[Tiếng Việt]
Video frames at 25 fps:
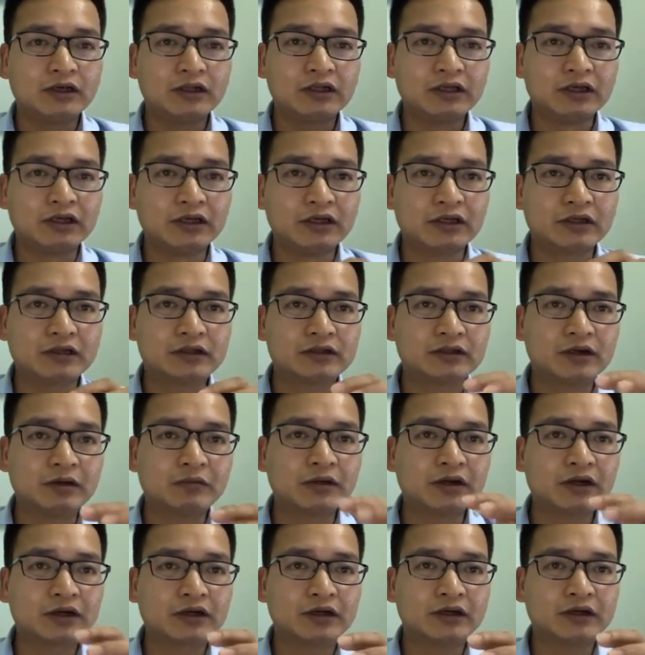thì
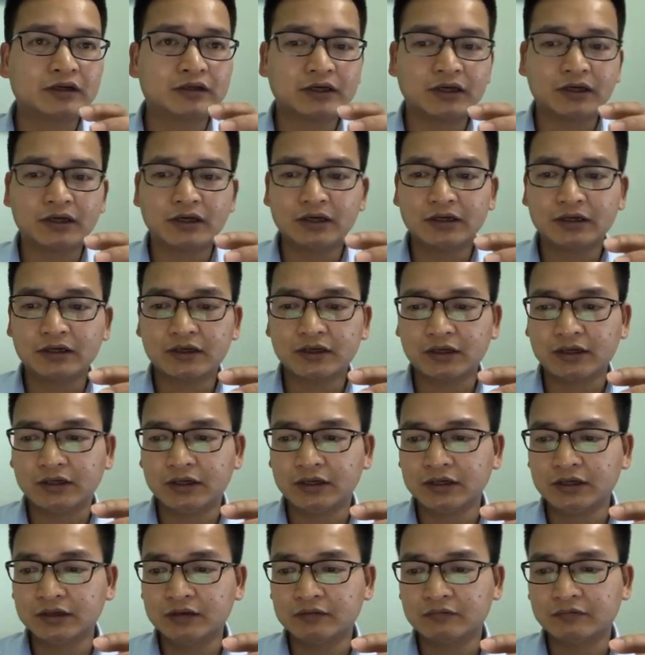trong cái cái, cái, cái, cái
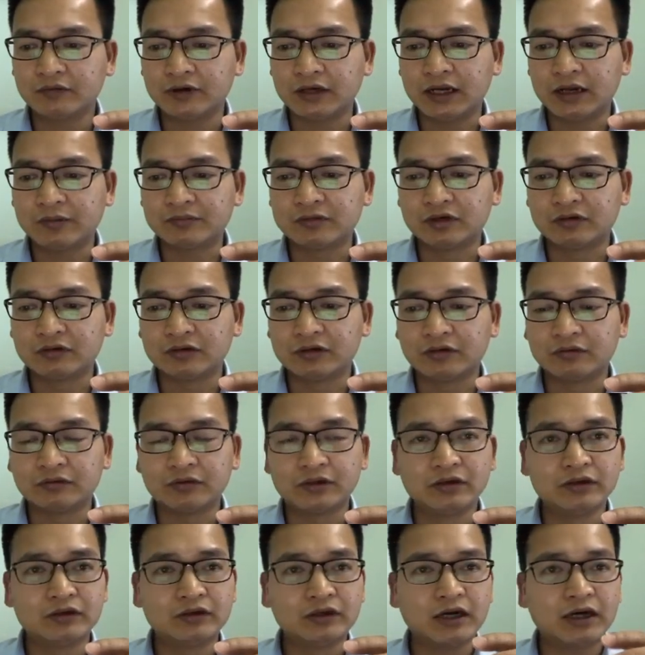kiến thức về làm giàu từ đầu
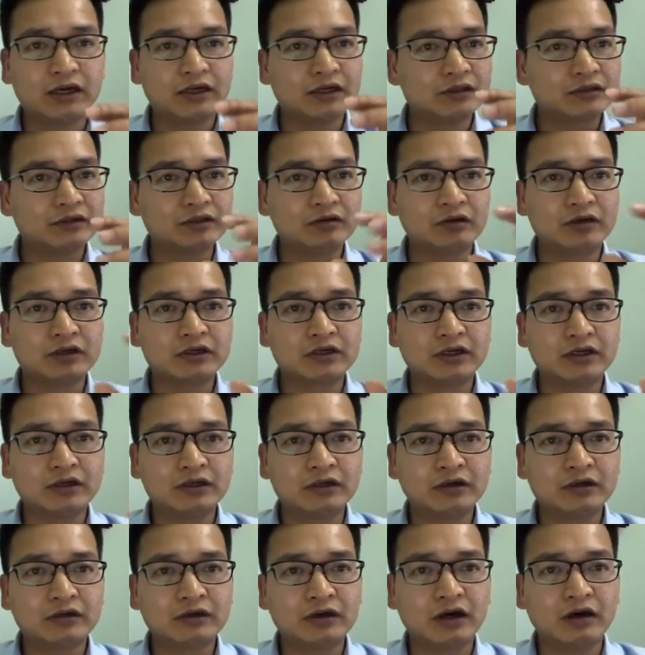tư à, xin lỗi kiến
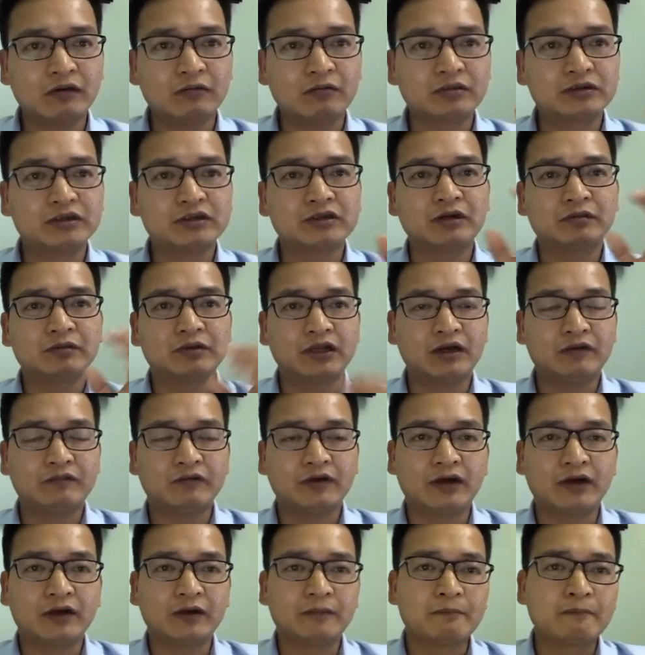thức đã học chưa xong thì đã
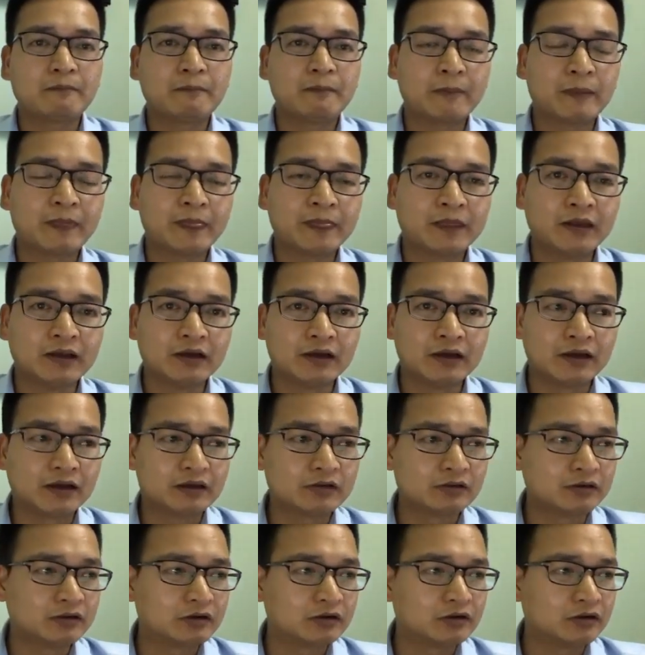về thì à,
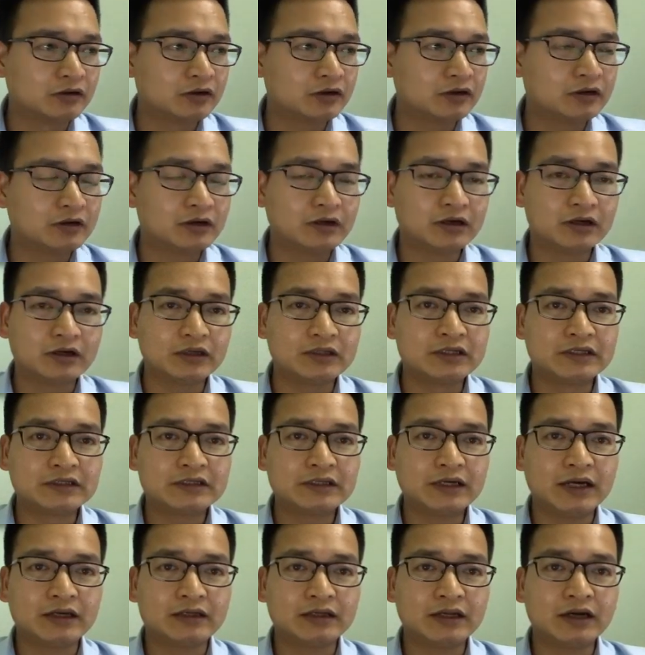tôi có à, chia
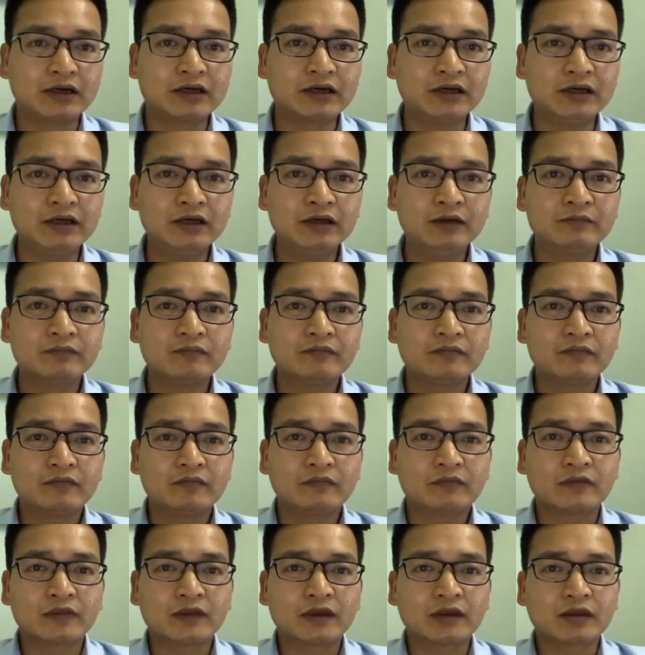sẻ rất là kỹ
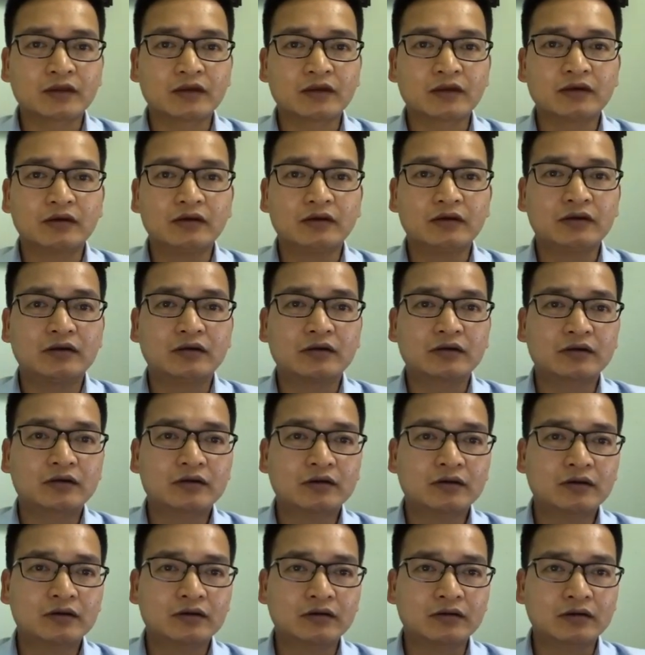à,
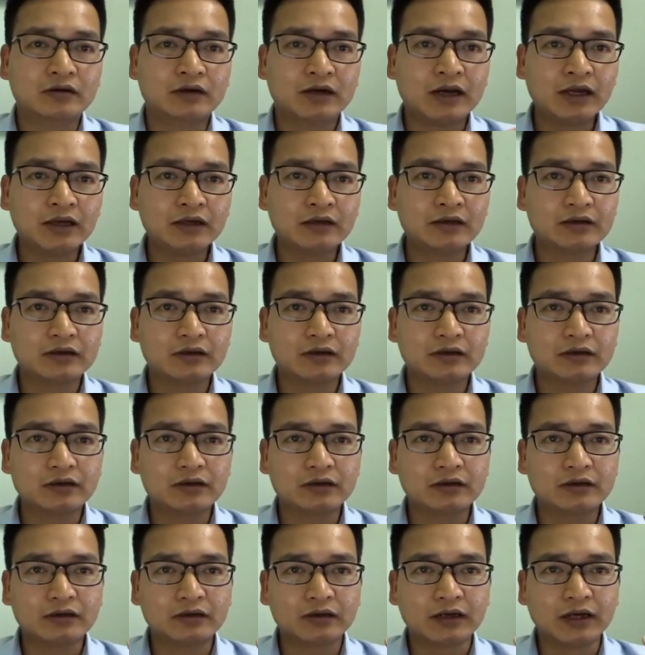cách
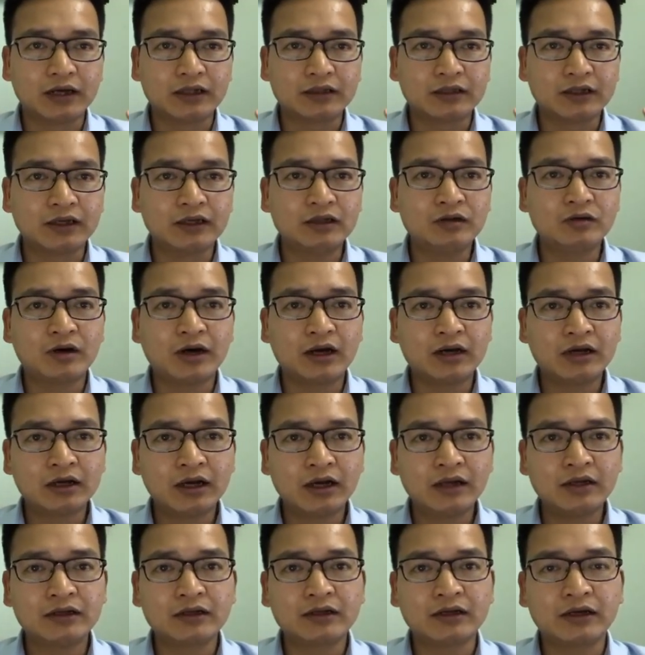để tính toán
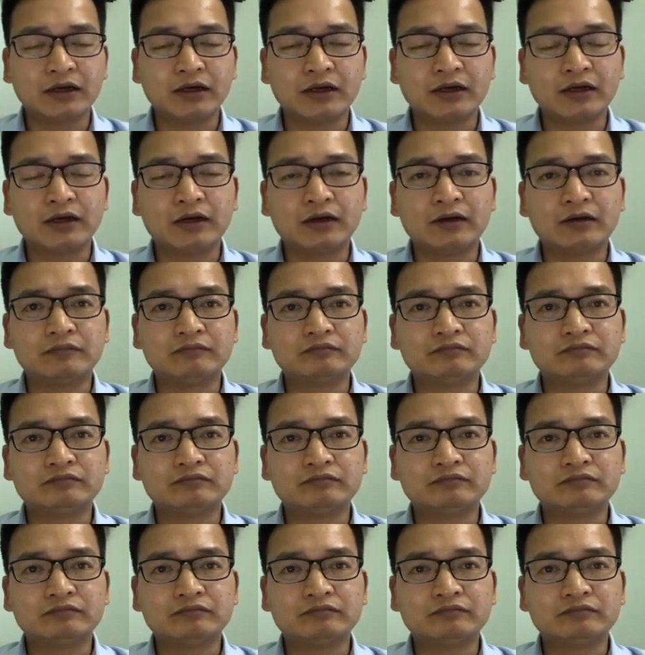cách để